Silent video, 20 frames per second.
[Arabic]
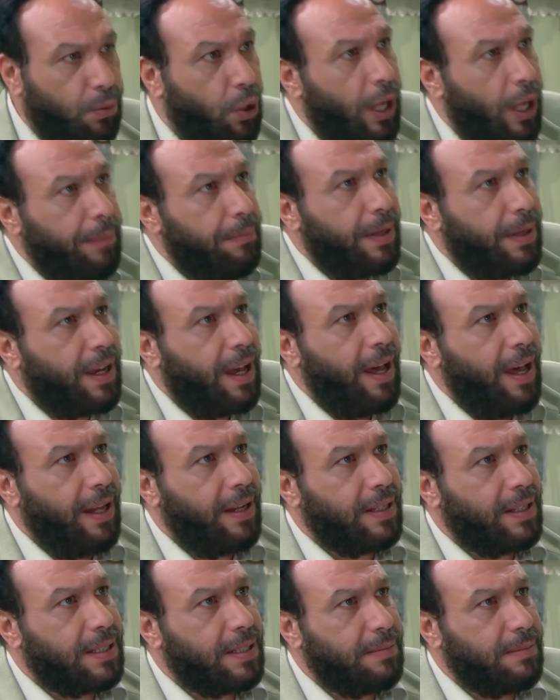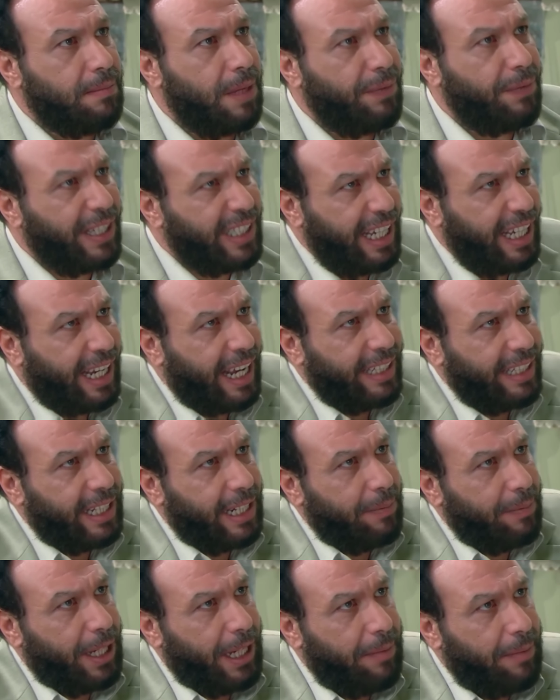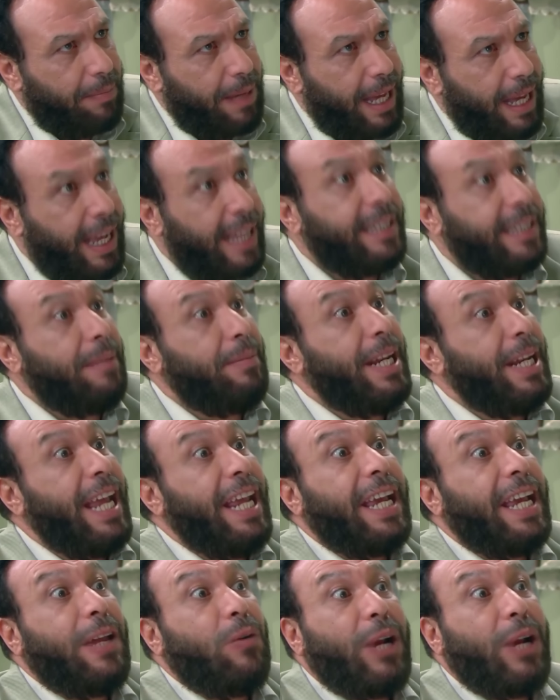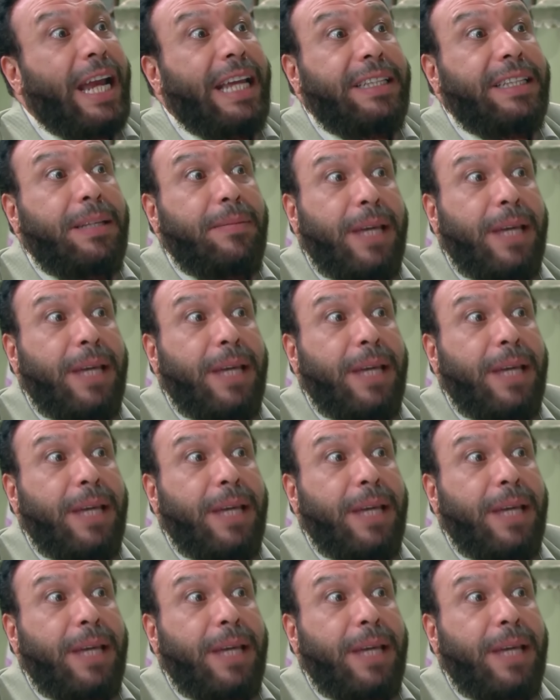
مش مهم خالص ما فتحي خد اللي بيحبها خدنا منها ايه غير وجع